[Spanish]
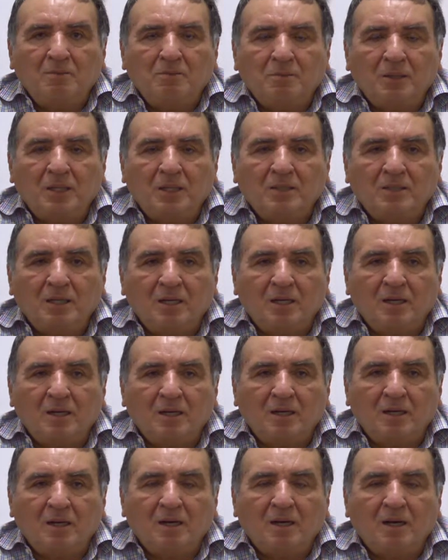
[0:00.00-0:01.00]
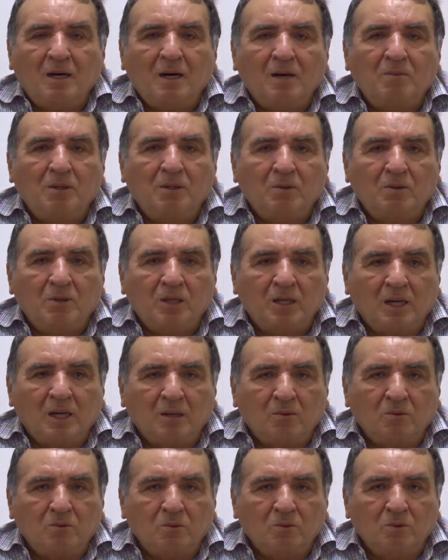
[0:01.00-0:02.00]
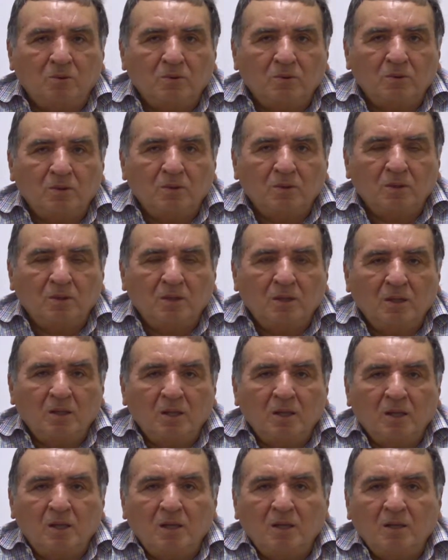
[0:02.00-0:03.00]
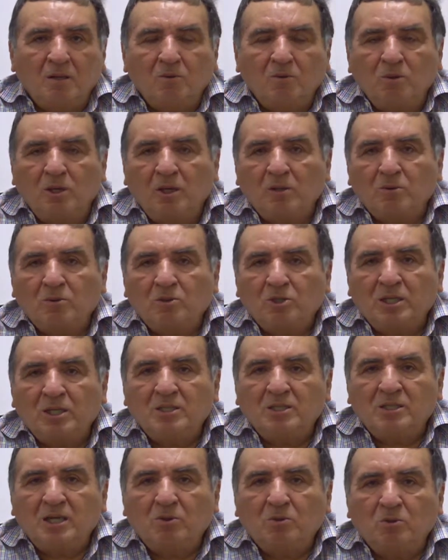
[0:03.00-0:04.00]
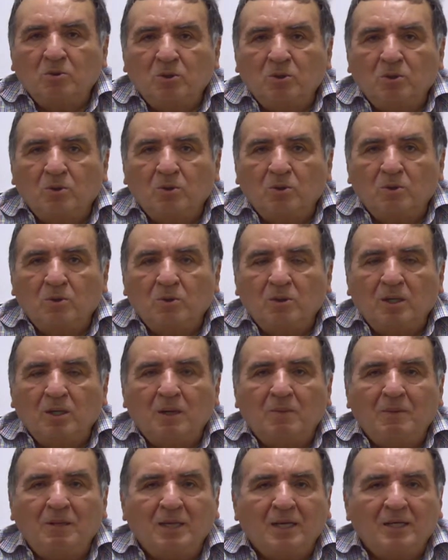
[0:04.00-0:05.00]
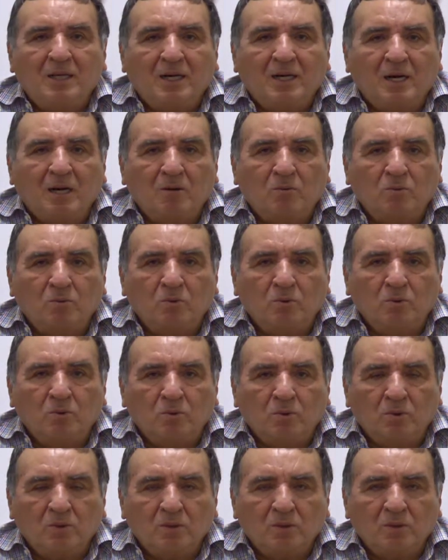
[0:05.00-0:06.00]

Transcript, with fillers: presea Amigo de Cancún. Luego se instituyó la medalla Cancún,